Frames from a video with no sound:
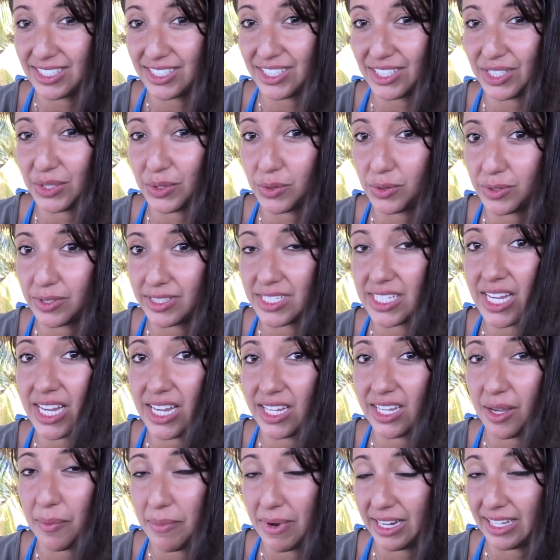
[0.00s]
dan
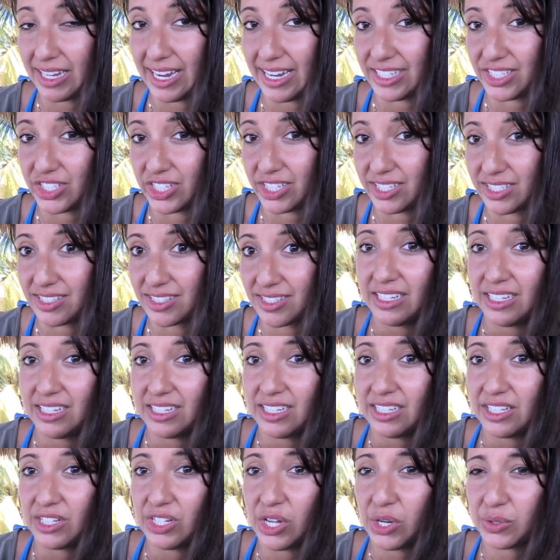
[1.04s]
pusing,
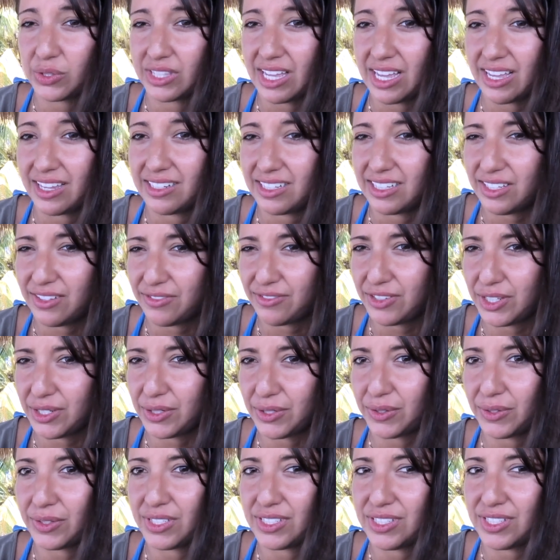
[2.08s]
pastikan untuk sering
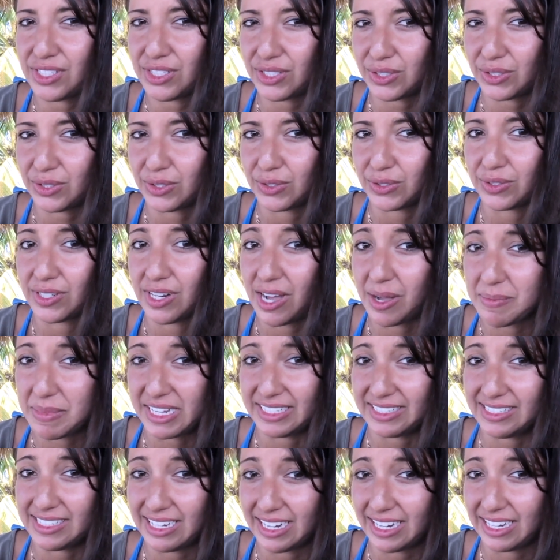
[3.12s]
terhidrasi
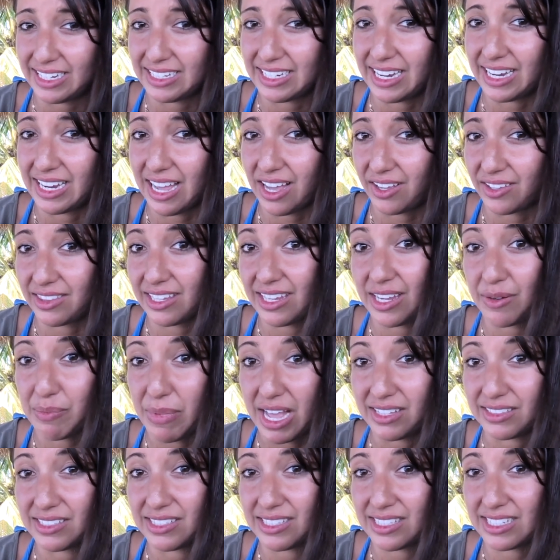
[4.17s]
sepanjang perjalanan
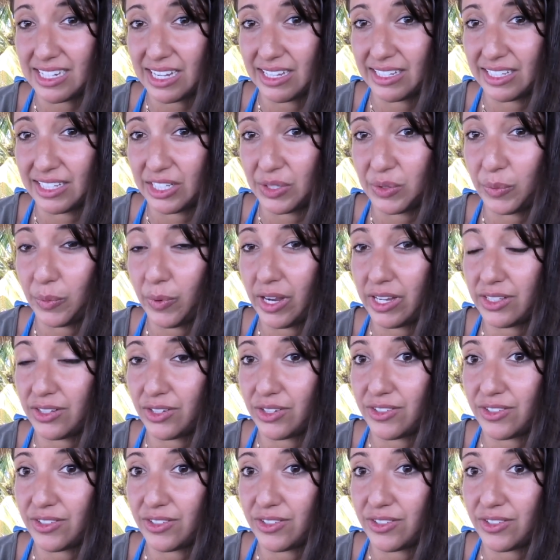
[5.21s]
puasa Anda.